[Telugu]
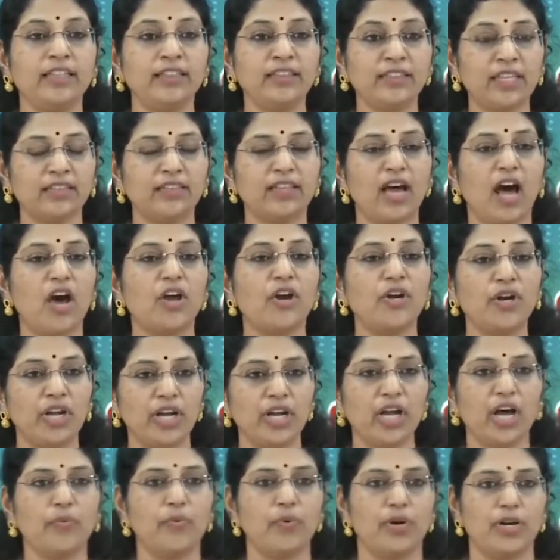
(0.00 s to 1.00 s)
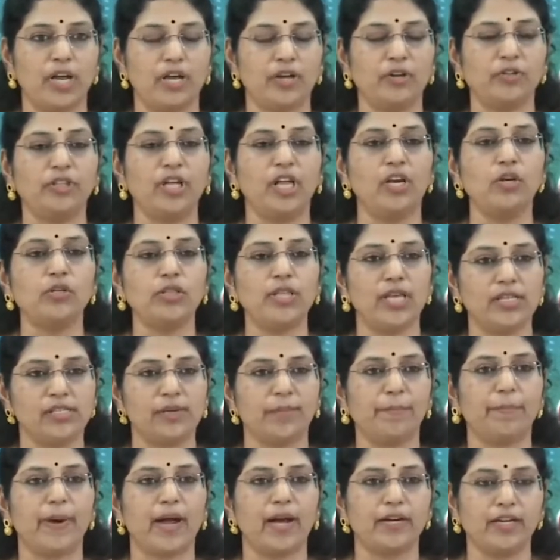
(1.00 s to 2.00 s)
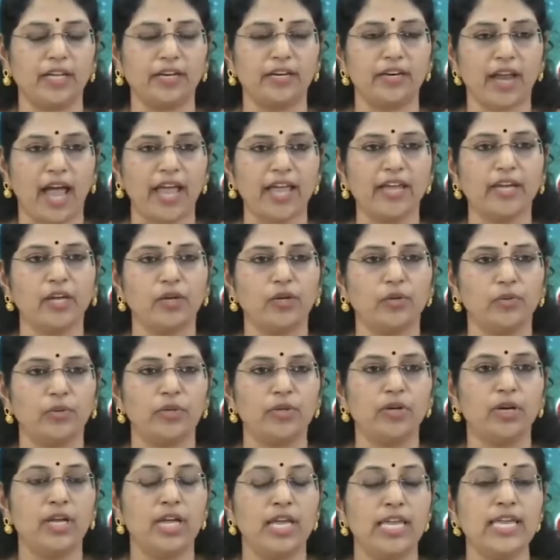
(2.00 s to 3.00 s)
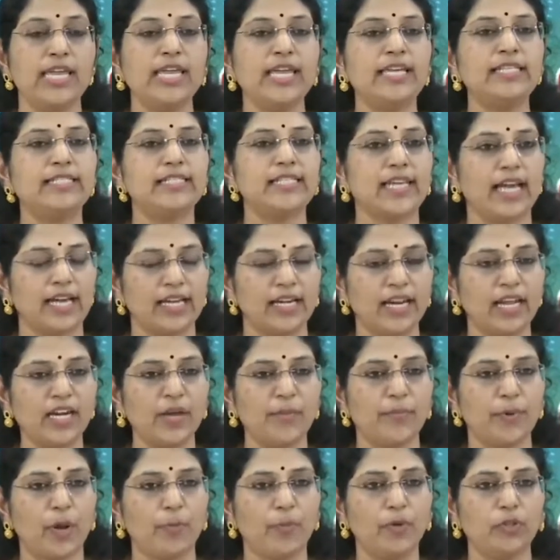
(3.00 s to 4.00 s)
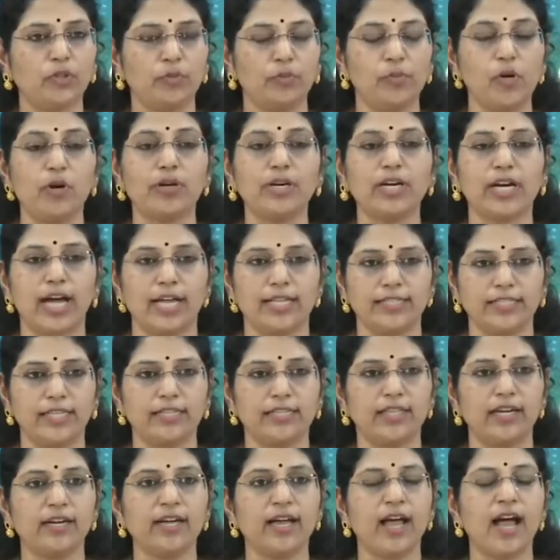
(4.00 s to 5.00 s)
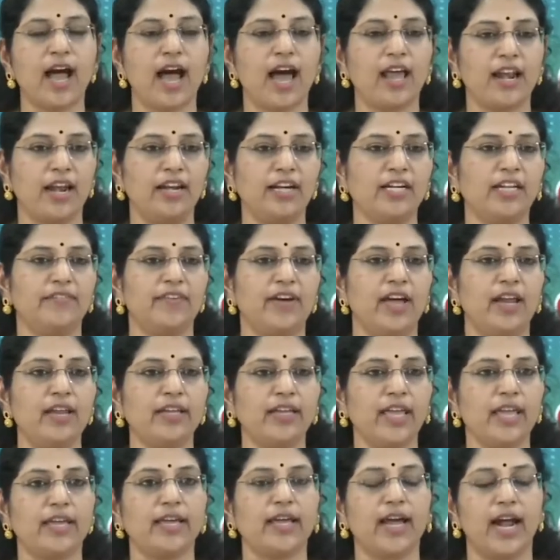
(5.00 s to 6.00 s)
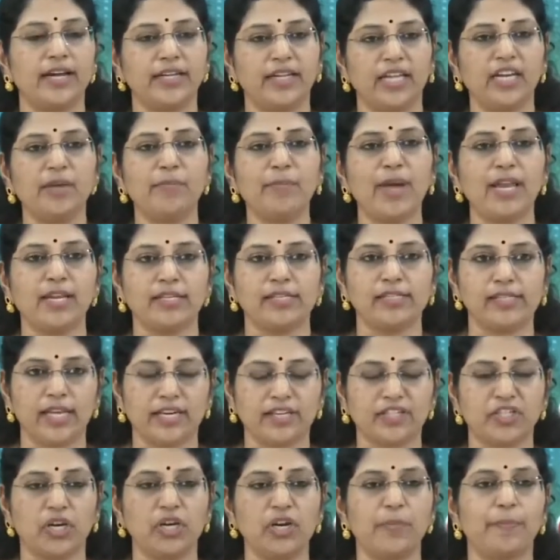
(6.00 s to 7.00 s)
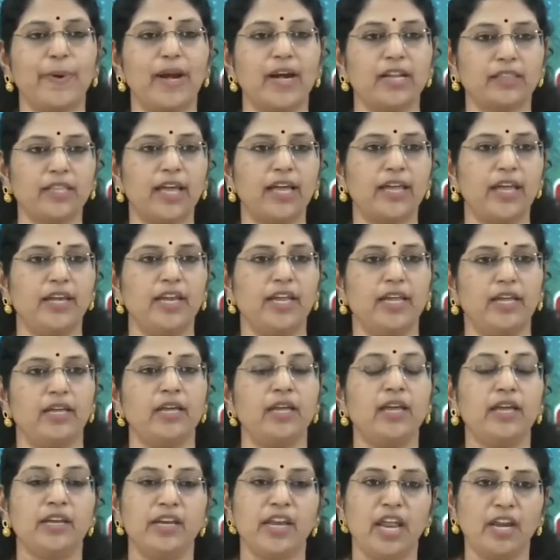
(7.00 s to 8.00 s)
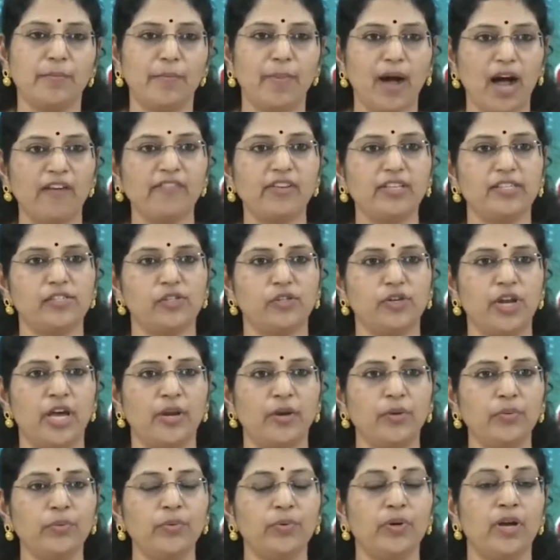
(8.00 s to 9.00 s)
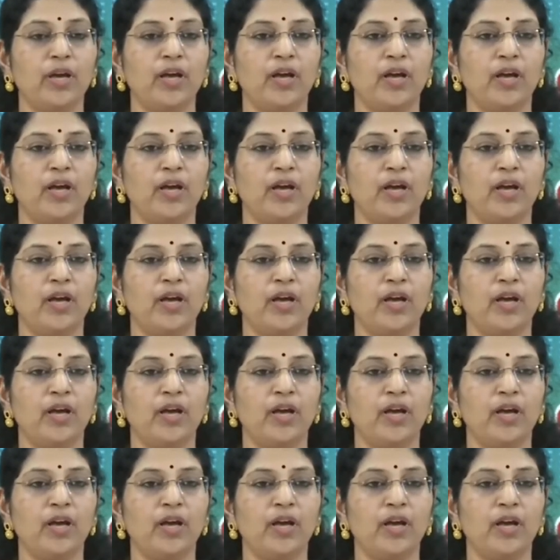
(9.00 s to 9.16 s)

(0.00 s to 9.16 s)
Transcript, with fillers: ఇంత దారుణంగా ఉన్నారు తెలుగుదేశం పార్టీ నాయకులు ఈ జగనన్న ప్రభుత్వంలో ఖచ్చితంగా అలాంటి వాళ్ళకి కఠినమైన శిక్షలు పడతాయని నేను భావిస్తున్నాను